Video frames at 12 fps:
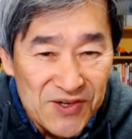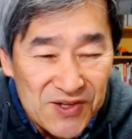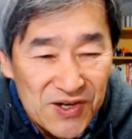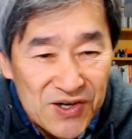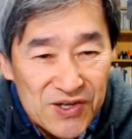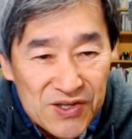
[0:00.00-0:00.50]

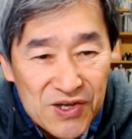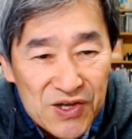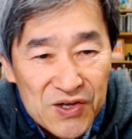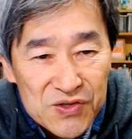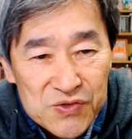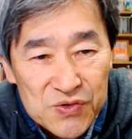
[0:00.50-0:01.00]
だから
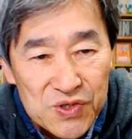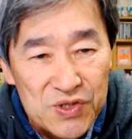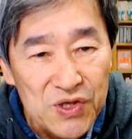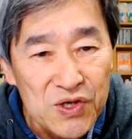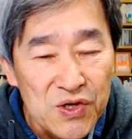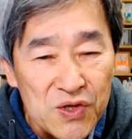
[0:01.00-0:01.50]
ね、それ
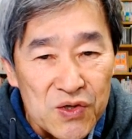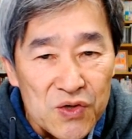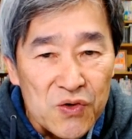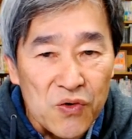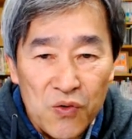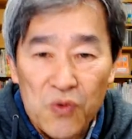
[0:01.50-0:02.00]
で、
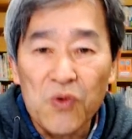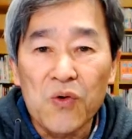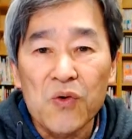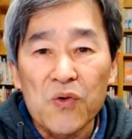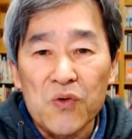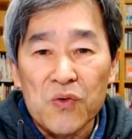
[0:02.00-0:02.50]
お
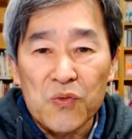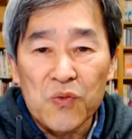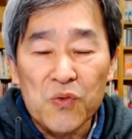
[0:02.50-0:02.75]
お